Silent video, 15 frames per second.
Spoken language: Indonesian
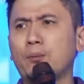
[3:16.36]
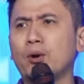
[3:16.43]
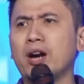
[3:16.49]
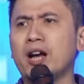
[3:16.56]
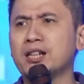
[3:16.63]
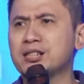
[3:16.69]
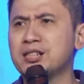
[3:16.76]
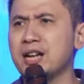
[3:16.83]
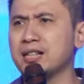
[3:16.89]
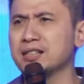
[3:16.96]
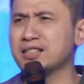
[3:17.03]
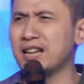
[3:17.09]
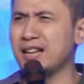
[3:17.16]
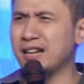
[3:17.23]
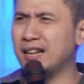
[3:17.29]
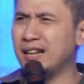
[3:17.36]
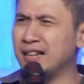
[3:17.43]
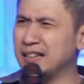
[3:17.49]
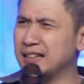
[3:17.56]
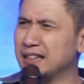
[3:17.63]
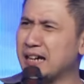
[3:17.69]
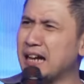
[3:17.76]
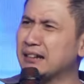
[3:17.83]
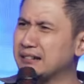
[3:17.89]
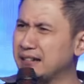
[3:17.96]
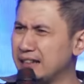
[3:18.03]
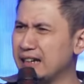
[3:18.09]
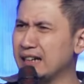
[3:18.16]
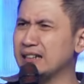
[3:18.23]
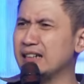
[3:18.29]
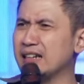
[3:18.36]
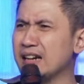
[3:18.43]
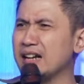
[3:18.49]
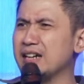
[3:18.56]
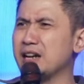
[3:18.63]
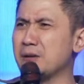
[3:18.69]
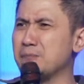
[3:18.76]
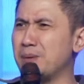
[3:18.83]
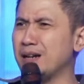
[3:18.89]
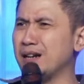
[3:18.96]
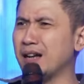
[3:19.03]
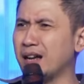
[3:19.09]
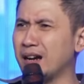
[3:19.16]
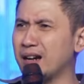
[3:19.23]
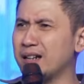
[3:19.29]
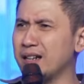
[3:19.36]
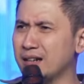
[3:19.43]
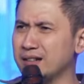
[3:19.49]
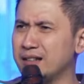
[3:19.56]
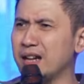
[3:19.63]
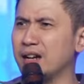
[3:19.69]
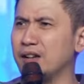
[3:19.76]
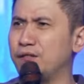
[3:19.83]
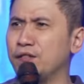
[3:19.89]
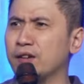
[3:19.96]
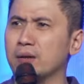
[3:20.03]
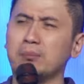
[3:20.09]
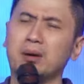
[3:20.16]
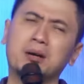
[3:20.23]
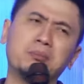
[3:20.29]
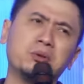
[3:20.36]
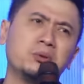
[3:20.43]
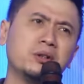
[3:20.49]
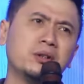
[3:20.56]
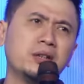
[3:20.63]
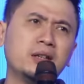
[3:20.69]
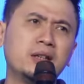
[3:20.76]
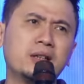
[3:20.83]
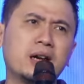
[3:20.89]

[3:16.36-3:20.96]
pondasi yang salah, gantikan dengan yang benar yang dari firman-Mu.